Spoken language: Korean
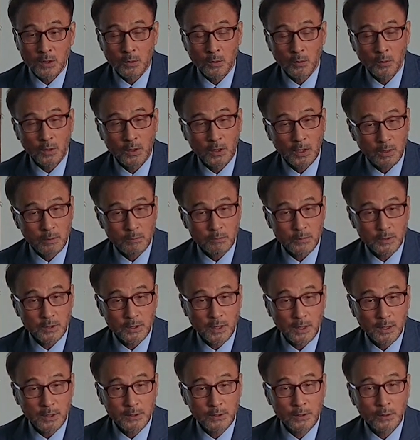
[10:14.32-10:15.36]
기록이 나옵니다.
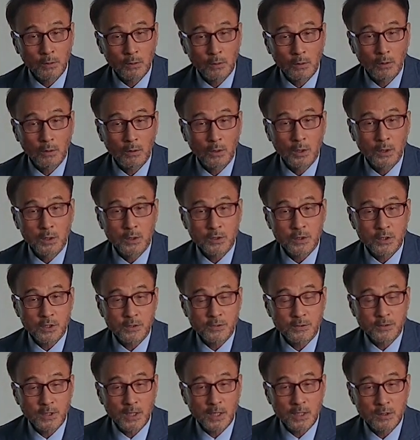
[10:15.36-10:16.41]
이거
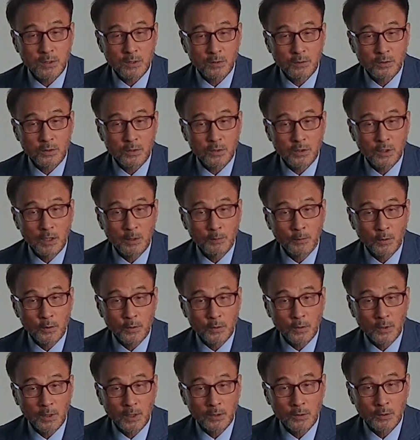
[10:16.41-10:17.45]
실제 있었던 일을
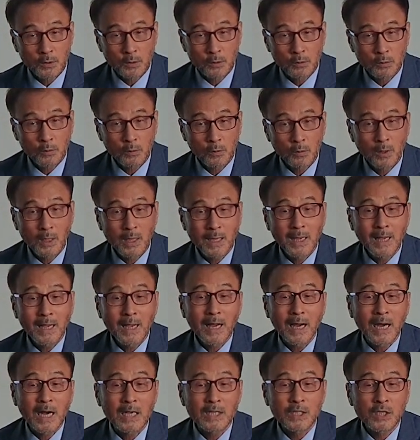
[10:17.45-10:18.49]
보는 견해도 있고
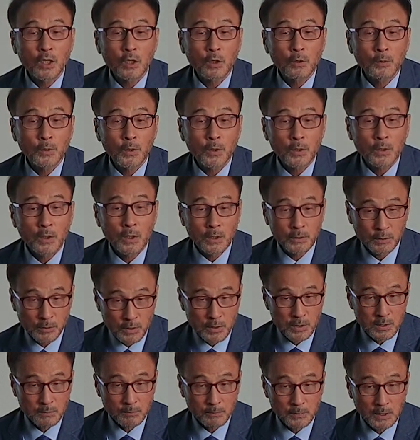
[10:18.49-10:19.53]
아니라고 보는 견해도
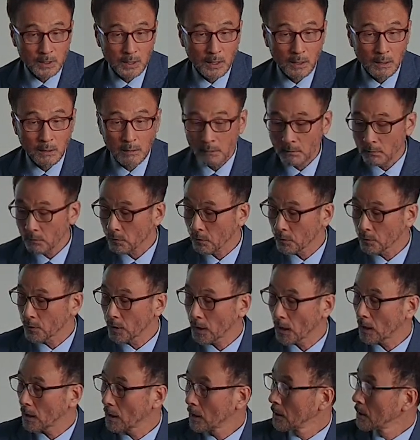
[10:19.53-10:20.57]
있습니다.
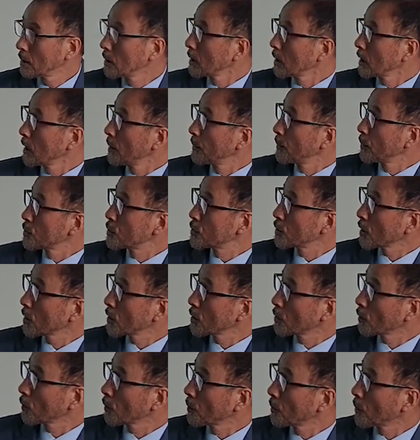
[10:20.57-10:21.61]
그런데 일본 측
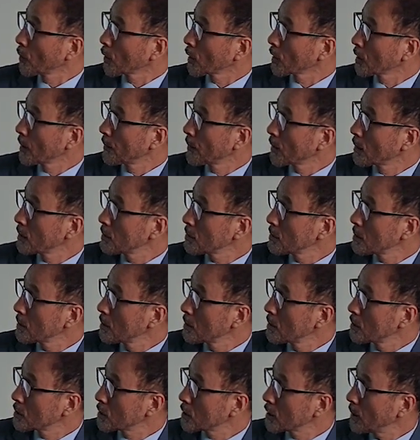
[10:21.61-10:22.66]
기록을 보게 되면
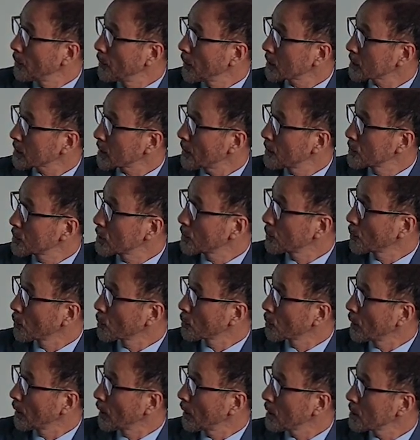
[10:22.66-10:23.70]

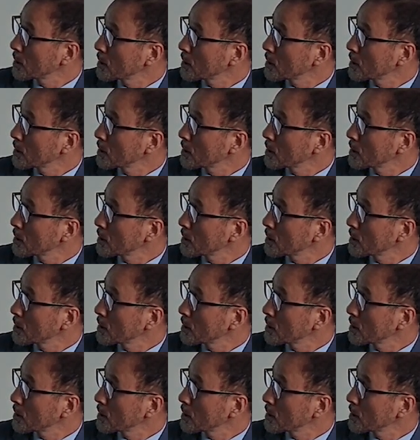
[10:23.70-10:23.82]
735년에